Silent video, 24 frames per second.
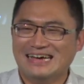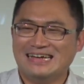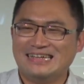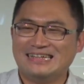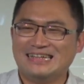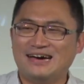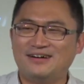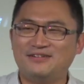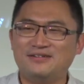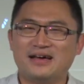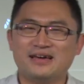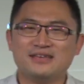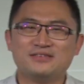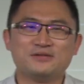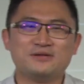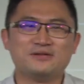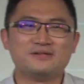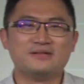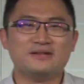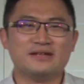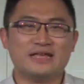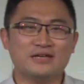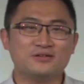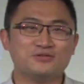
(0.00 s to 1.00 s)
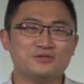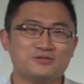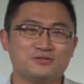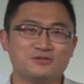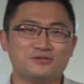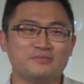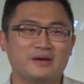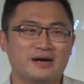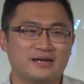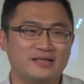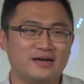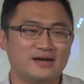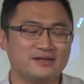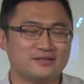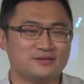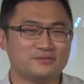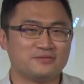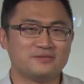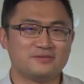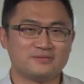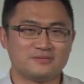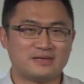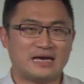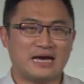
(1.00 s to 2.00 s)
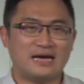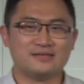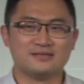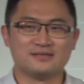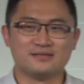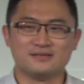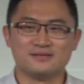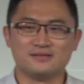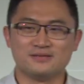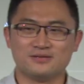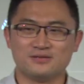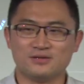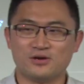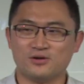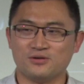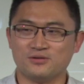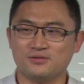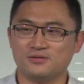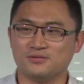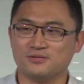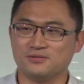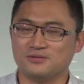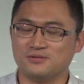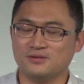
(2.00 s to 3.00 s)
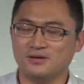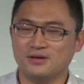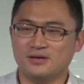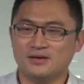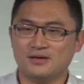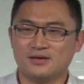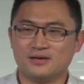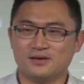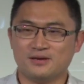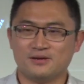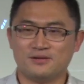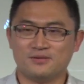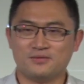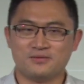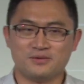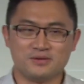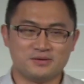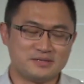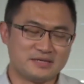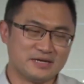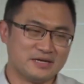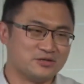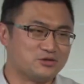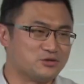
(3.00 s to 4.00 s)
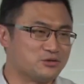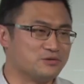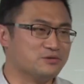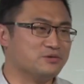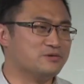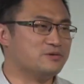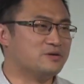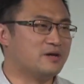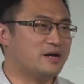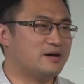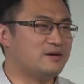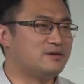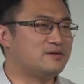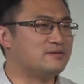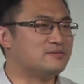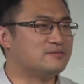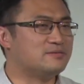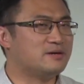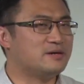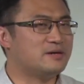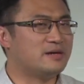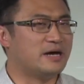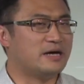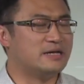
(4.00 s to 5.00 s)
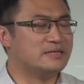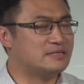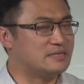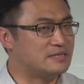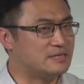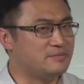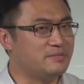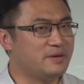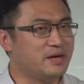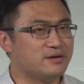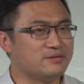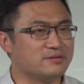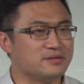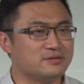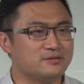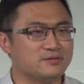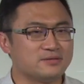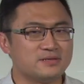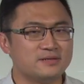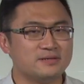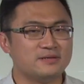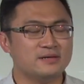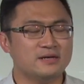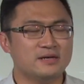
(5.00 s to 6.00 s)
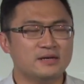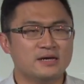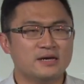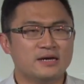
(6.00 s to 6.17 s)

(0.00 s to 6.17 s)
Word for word: 那后来就连续剧嘛，那就开始有我有写书，然后很奇妙的就是，